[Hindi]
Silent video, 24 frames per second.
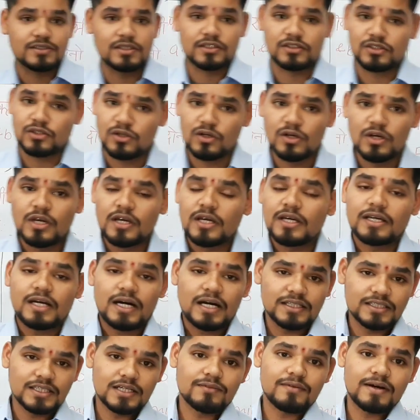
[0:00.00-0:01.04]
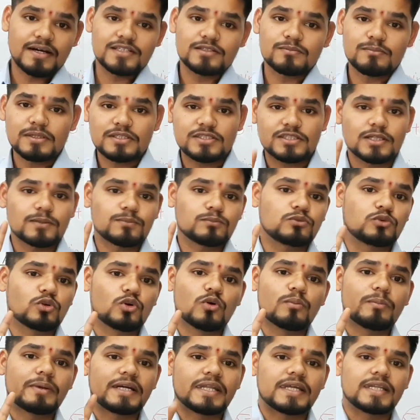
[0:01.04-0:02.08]
कर सकते हो अदरवाइज मैं सिर्फ
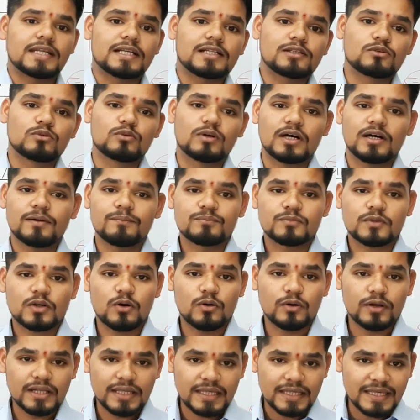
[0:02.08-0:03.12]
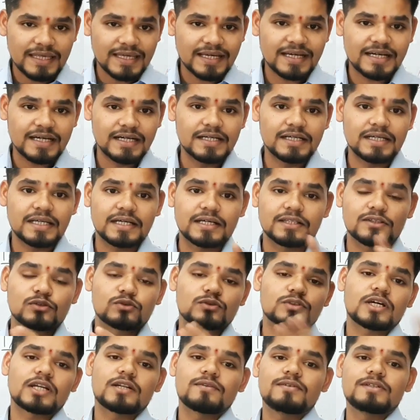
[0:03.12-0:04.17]
दो मटेरियल दूंगा और एक घंटे के अंदर
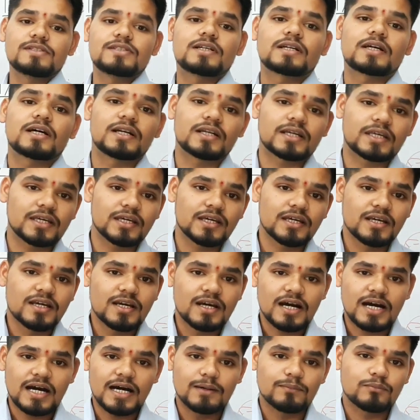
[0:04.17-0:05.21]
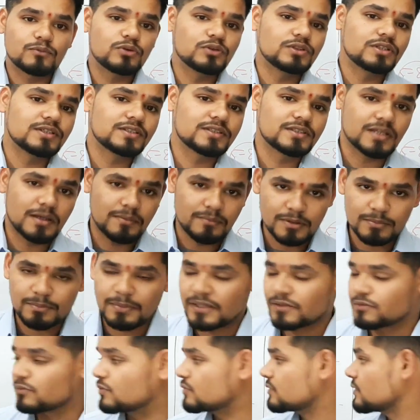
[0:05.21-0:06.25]
उसका रिविजन करके आप खुद एग्जाम में
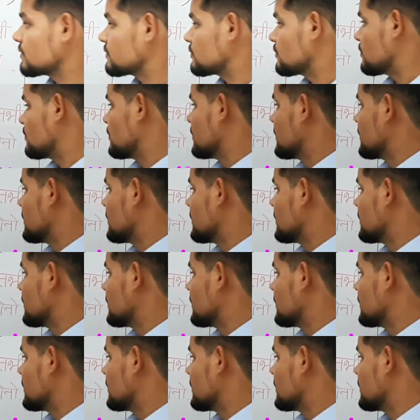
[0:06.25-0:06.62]
पास हो सकते